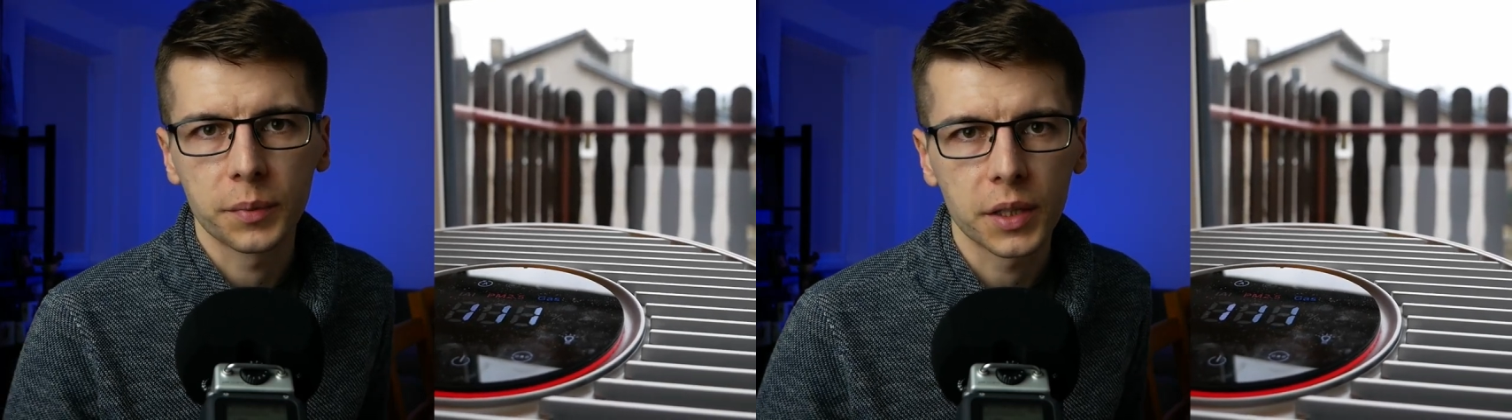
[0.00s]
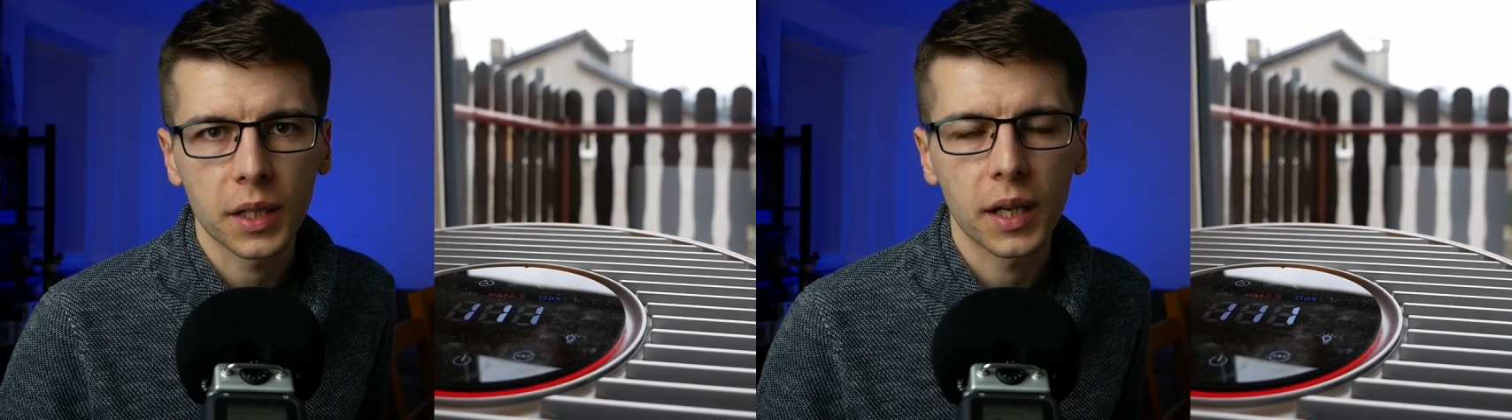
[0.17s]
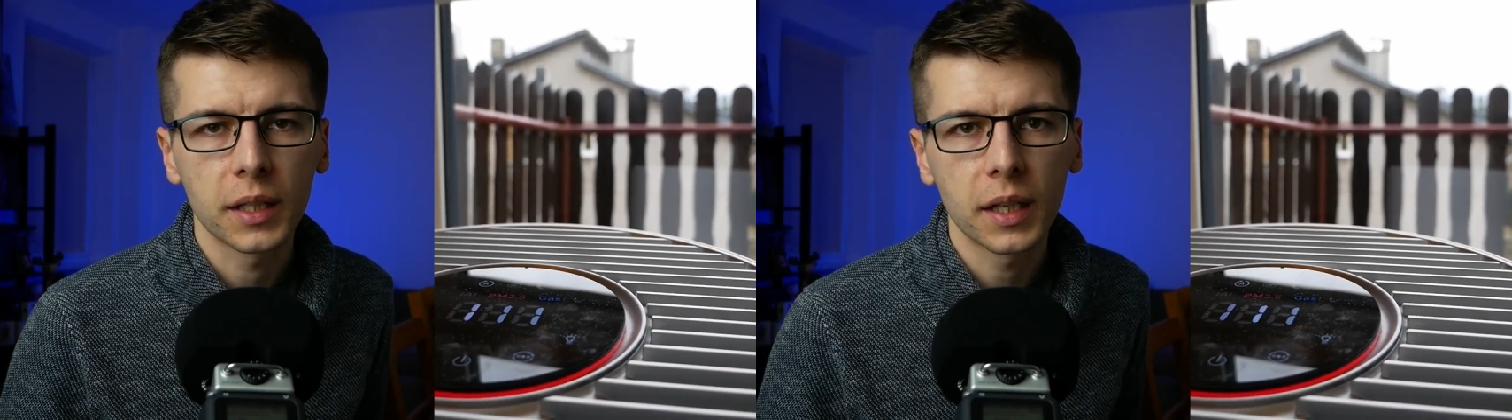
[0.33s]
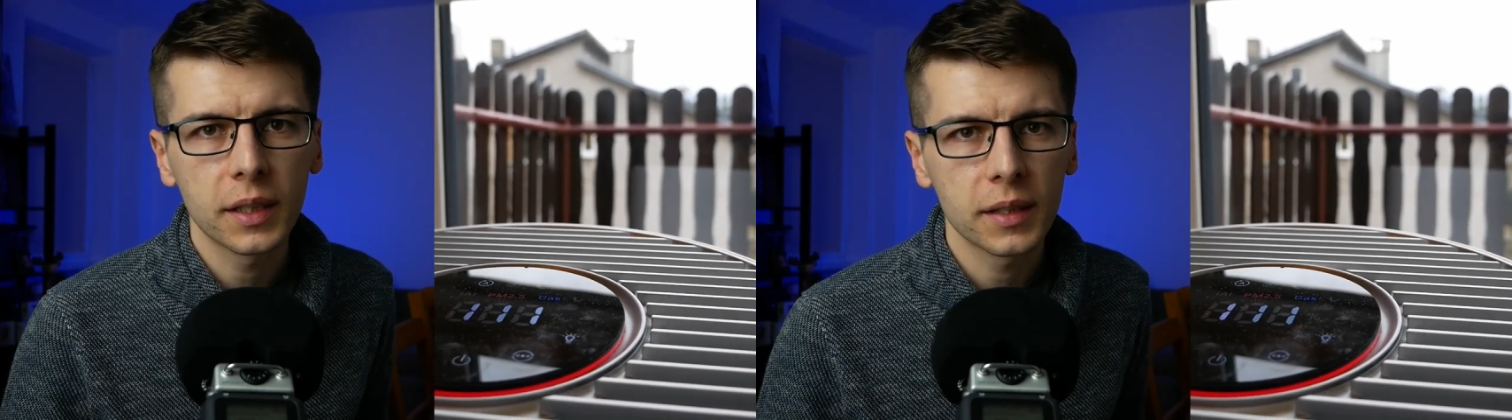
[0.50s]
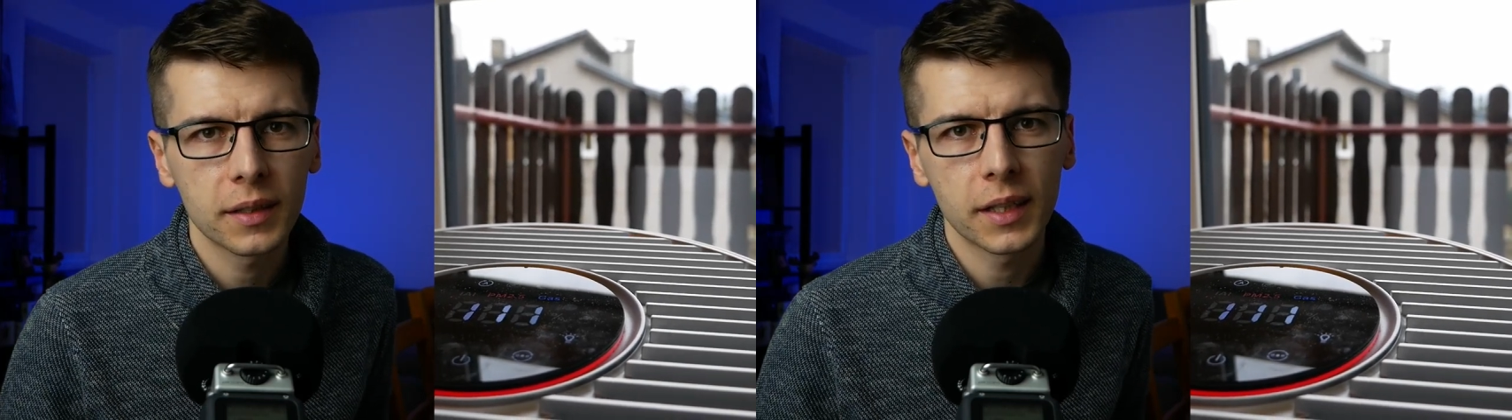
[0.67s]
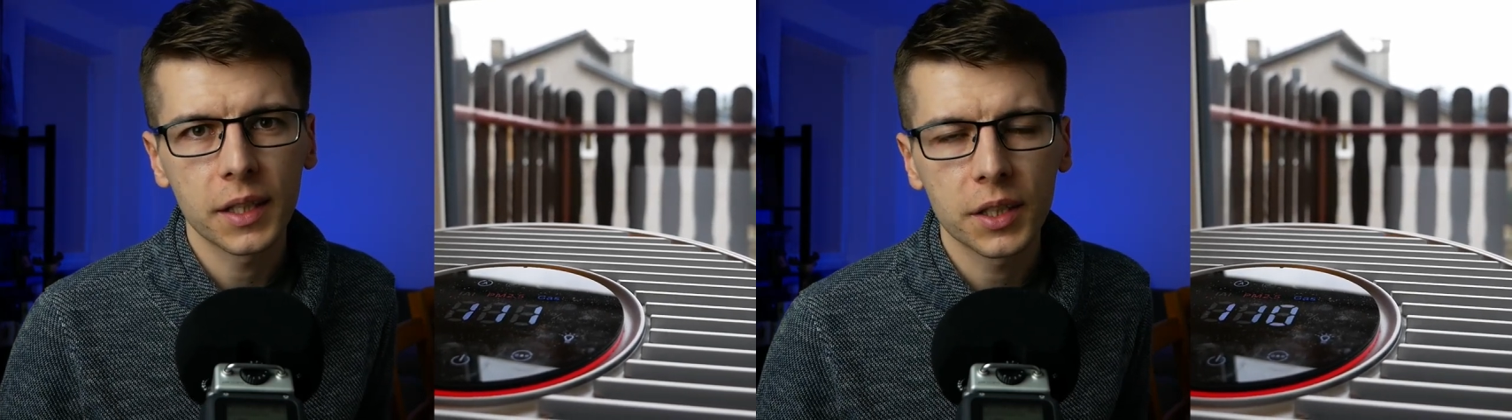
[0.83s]
mieszkania
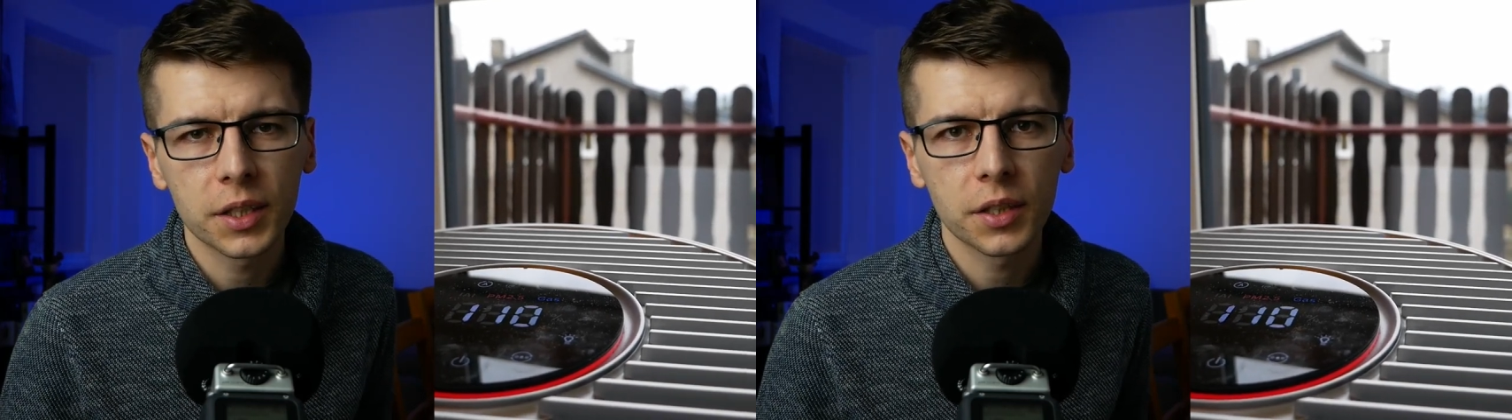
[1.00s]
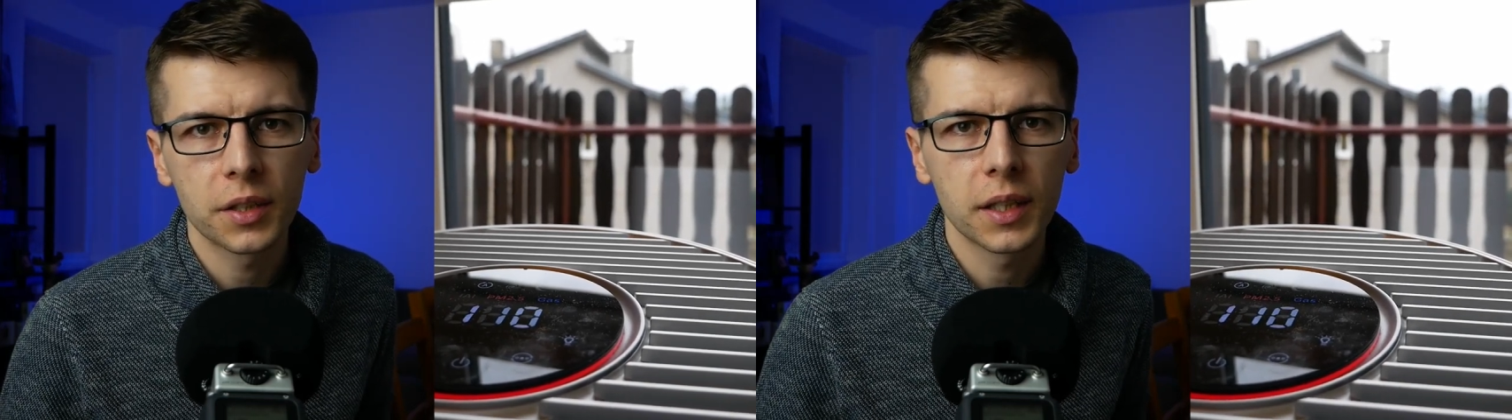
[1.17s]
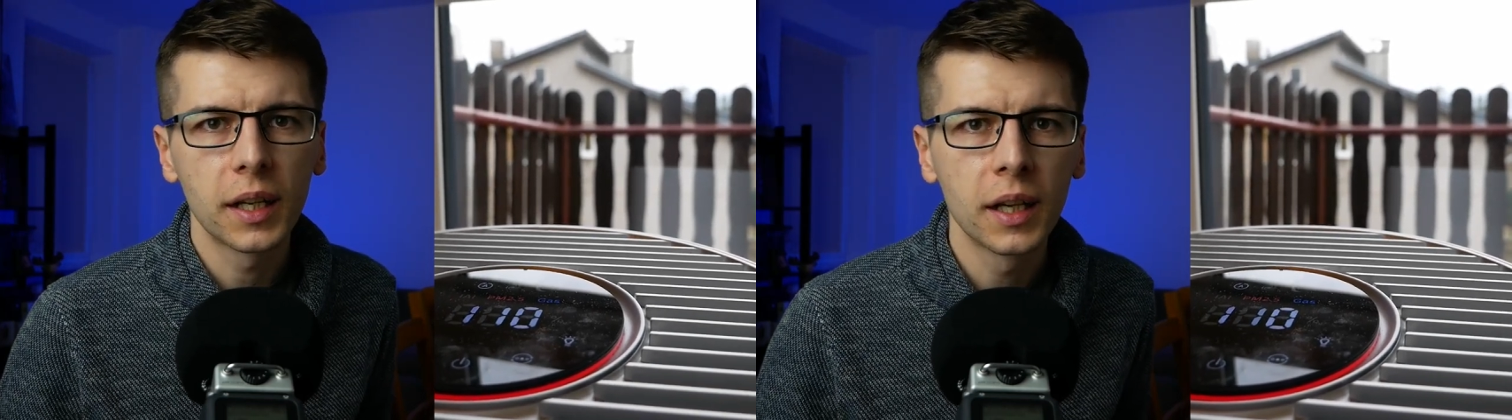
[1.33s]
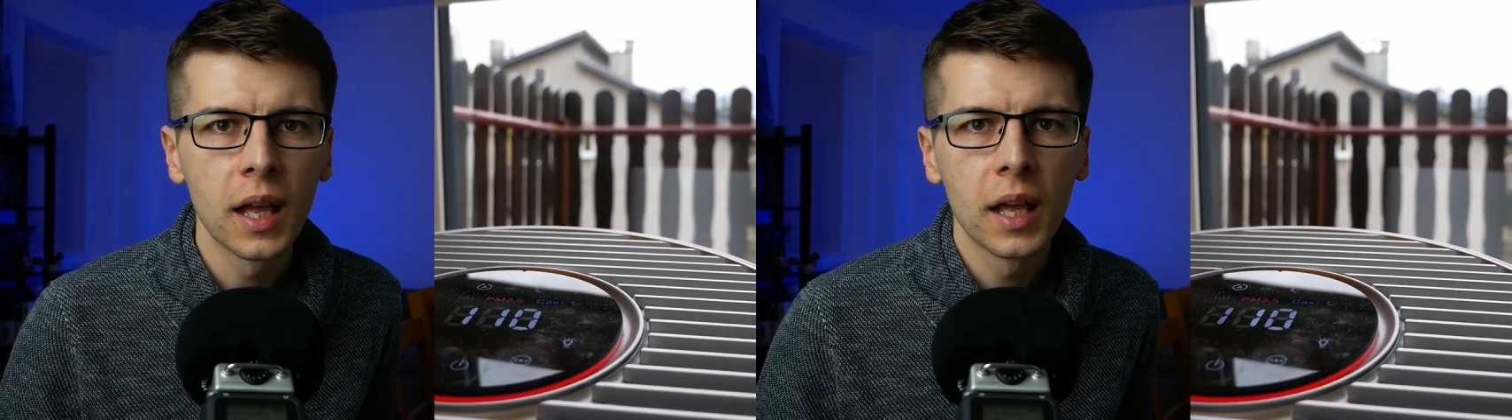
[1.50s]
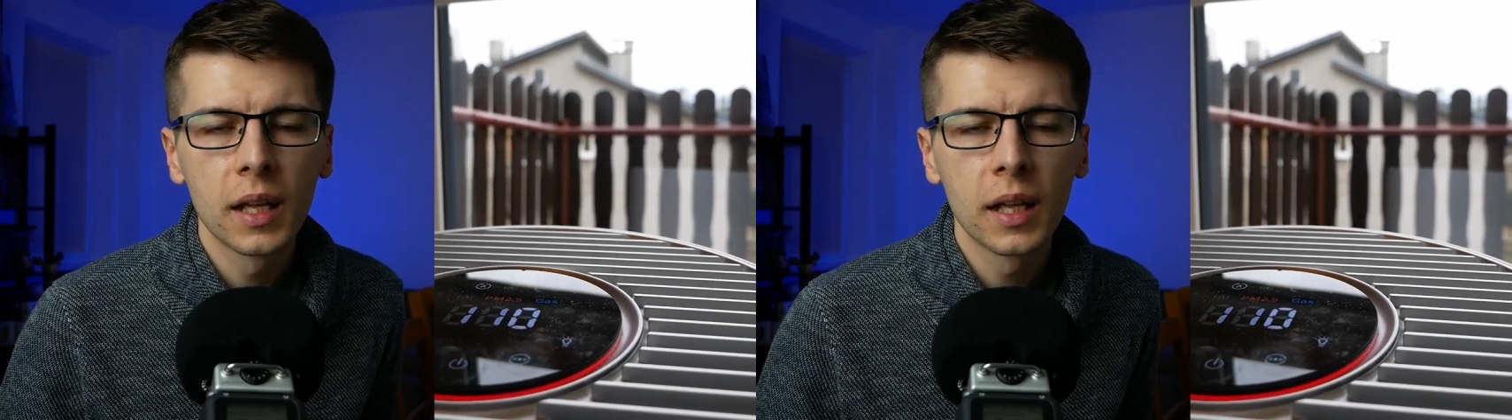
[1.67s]
jest zanieczyszczone